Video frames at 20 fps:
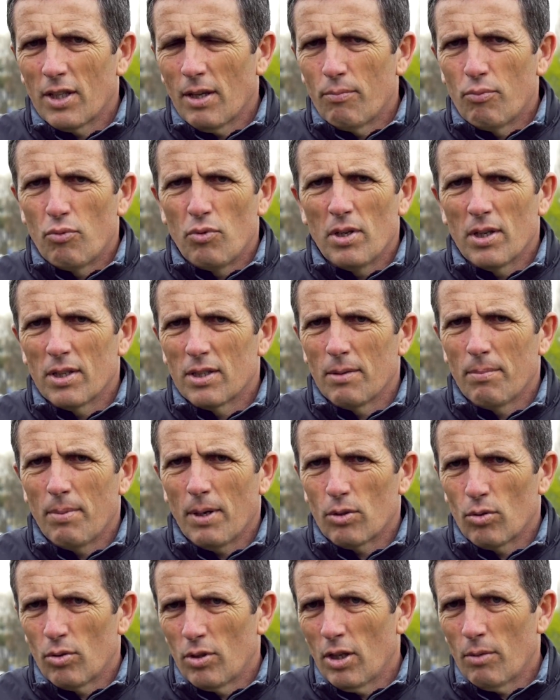d'appui à ses
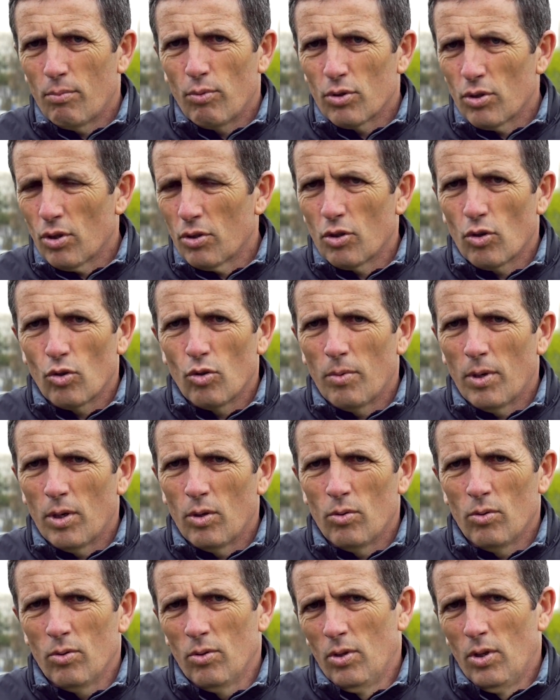partenaires pour sortir le
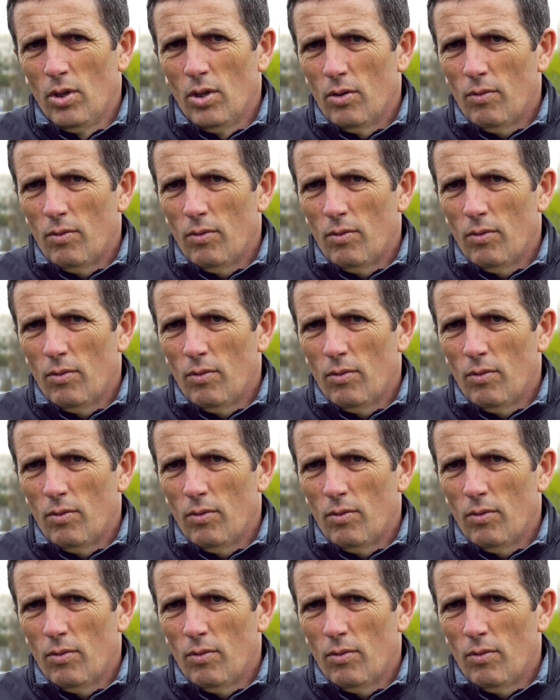ballon.